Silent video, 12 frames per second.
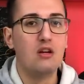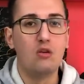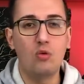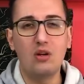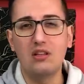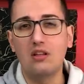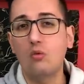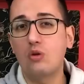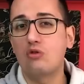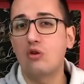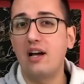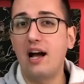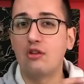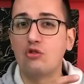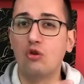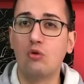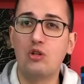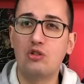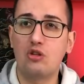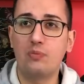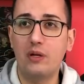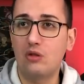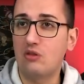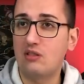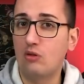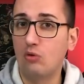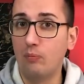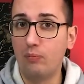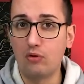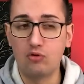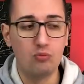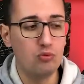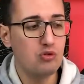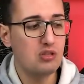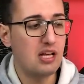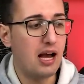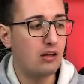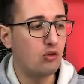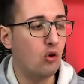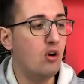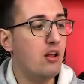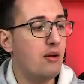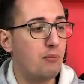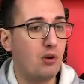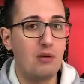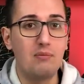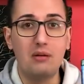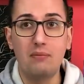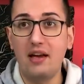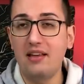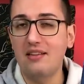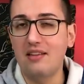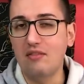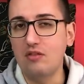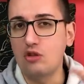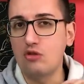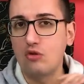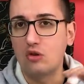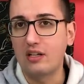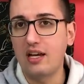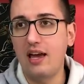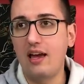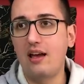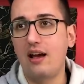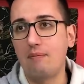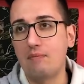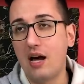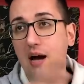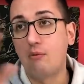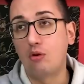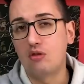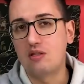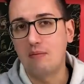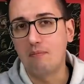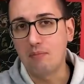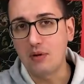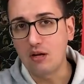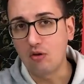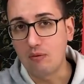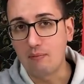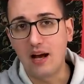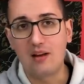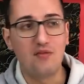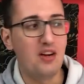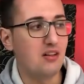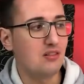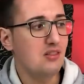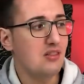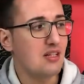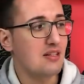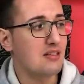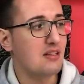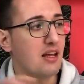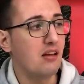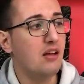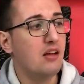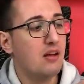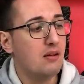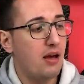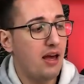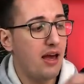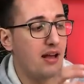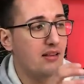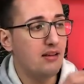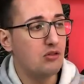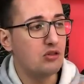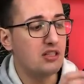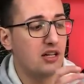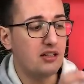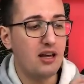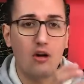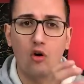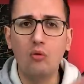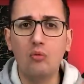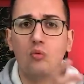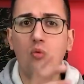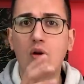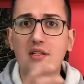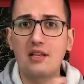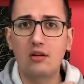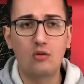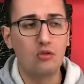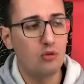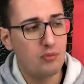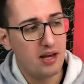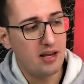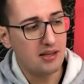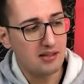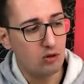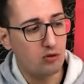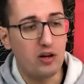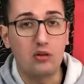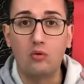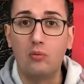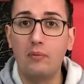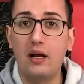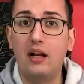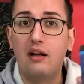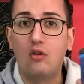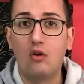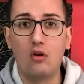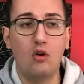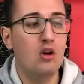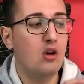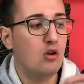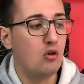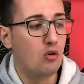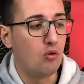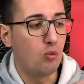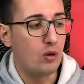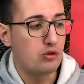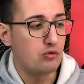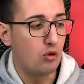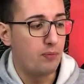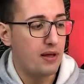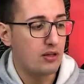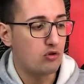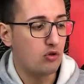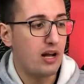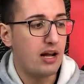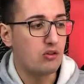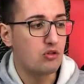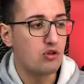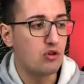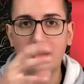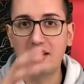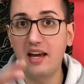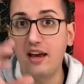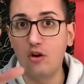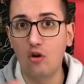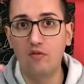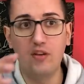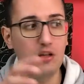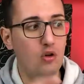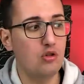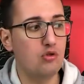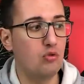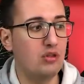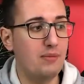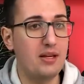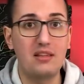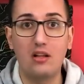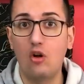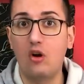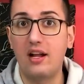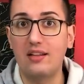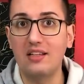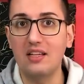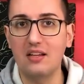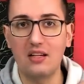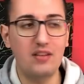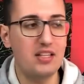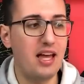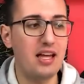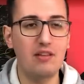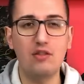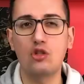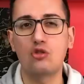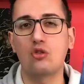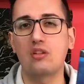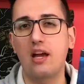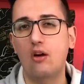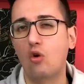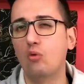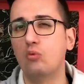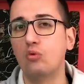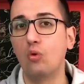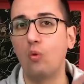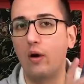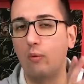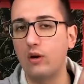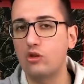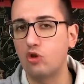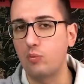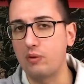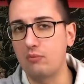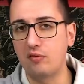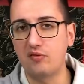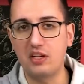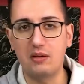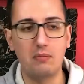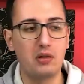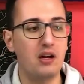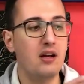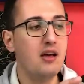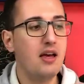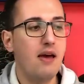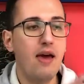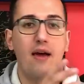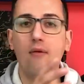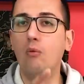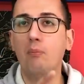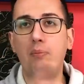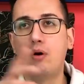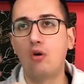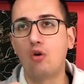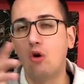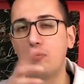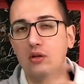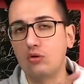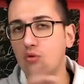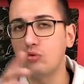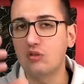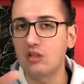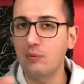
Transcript: Quindi in questo caso questo aspetto è stato un po' smussato, probabilmente visto che abbiamo lo zampino in Marvel di Disney, e devo dire che comunque secondo me è stato fatto un bel lavoro con questo personaggio che non vedo assolutamente l'ora di rivedere visto che comunque questo primo film è un po' come tutti i